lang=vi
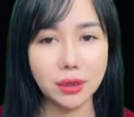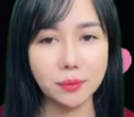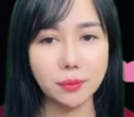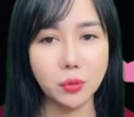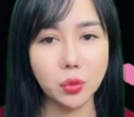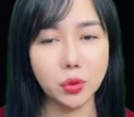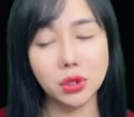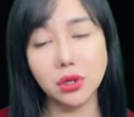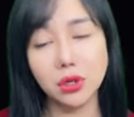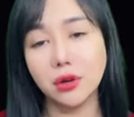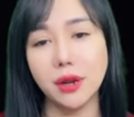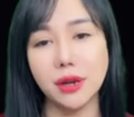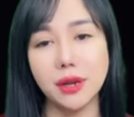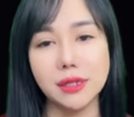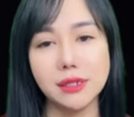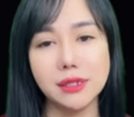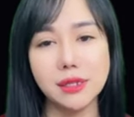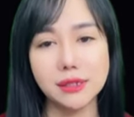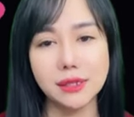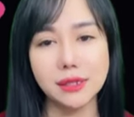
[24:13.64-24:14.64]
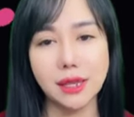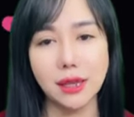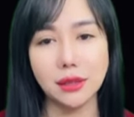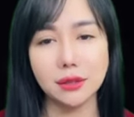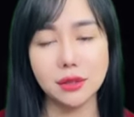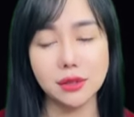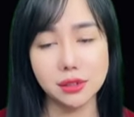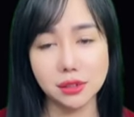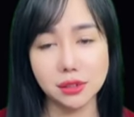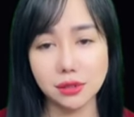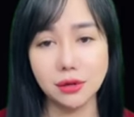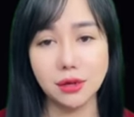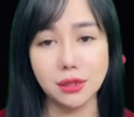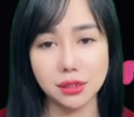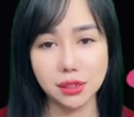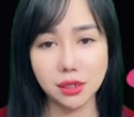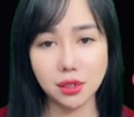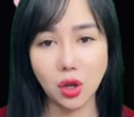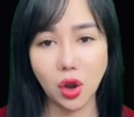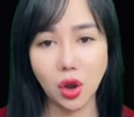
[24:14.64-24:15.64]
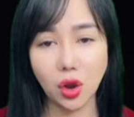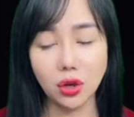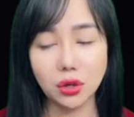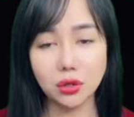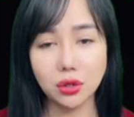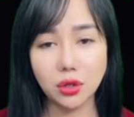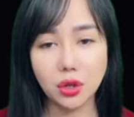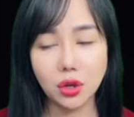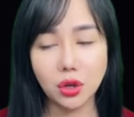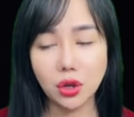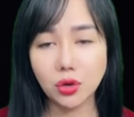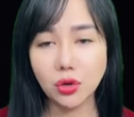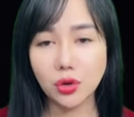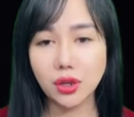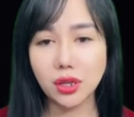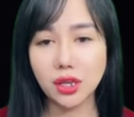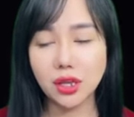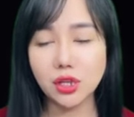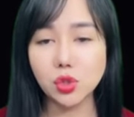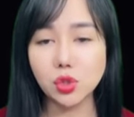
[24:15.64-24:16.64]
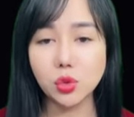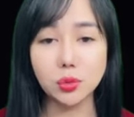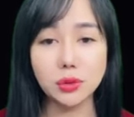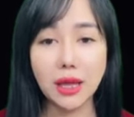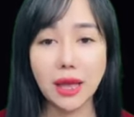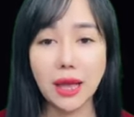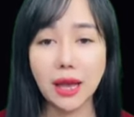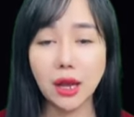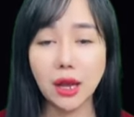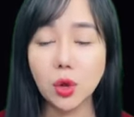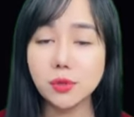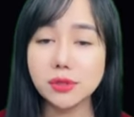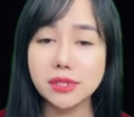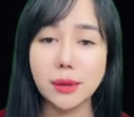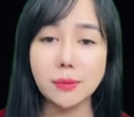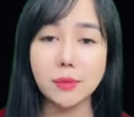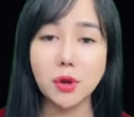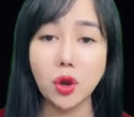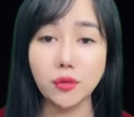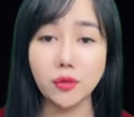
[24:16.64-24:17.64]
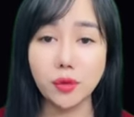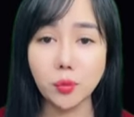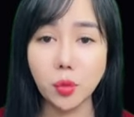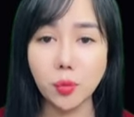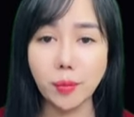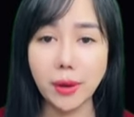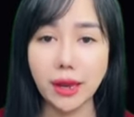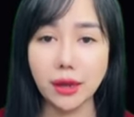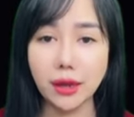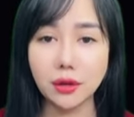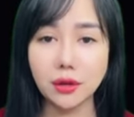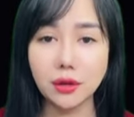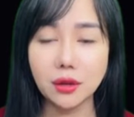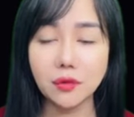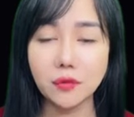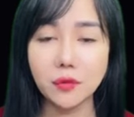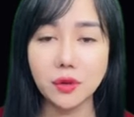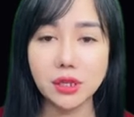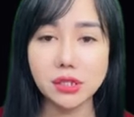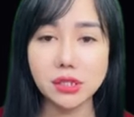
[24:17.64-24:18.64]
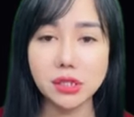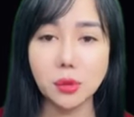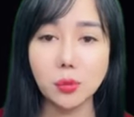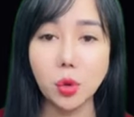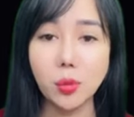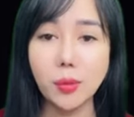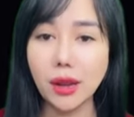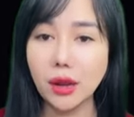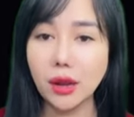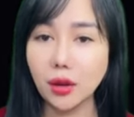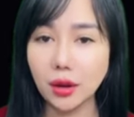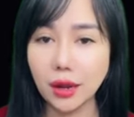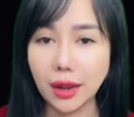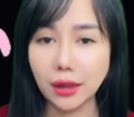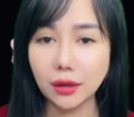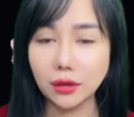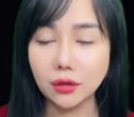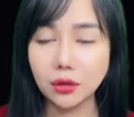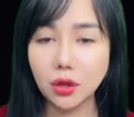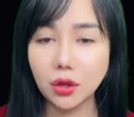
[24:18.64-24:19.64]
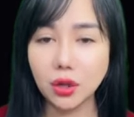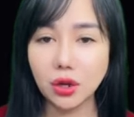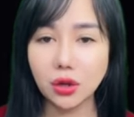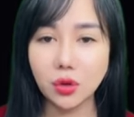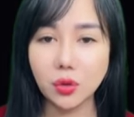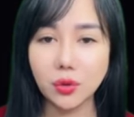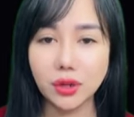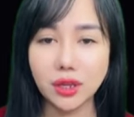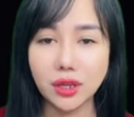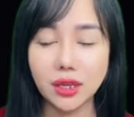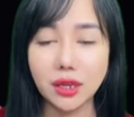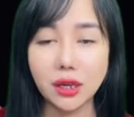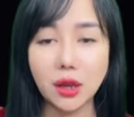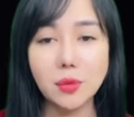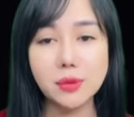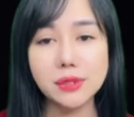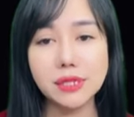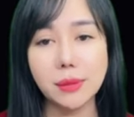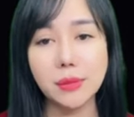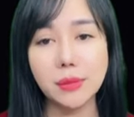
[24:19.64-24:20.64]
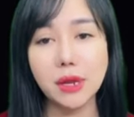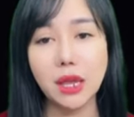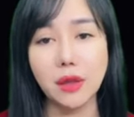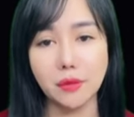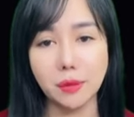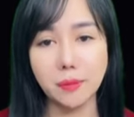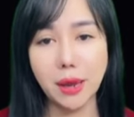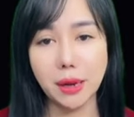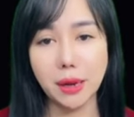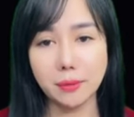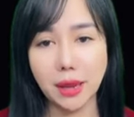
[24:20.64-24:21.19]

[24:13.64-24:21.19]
Lúc con người ta thay đổi, sự thay đổi ấy sẽ diễn ra một cách nhanh chóng, nhanh đến mức chỉ cần thở thôi cũng thấy chậm đi vài nhịp.